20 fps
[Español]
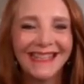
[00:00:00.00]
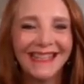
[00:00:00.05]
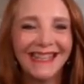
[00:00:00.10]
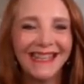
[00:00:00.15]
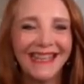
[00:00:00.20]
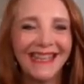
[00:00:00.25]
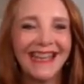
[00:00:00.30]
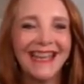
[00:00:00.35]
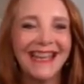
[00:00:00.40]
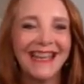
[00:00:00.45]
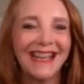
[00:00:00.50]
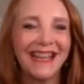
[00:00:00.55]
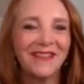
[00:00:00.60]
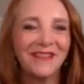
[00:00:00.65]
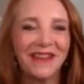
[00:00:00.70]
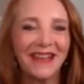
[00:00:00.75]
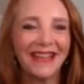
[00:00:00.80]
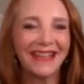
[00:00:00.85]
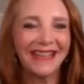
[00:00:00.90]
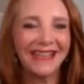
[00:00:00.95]
Sí, la
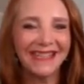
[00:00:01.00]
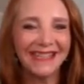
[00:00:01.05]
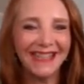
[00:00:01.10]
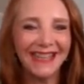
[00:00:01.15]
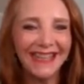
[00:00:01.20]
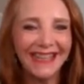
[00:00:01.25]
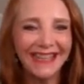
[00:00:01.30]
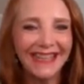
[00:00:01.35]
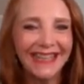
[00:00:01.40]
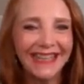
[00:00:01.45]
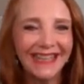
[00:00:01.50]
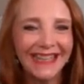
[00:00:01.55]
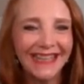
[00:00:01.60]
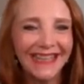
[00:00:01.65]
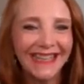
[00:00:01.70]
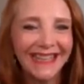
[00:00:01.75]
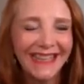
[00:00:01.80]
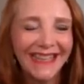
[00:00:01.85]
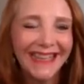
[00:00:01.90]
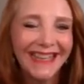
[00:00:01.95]
verdad que sí. Sí,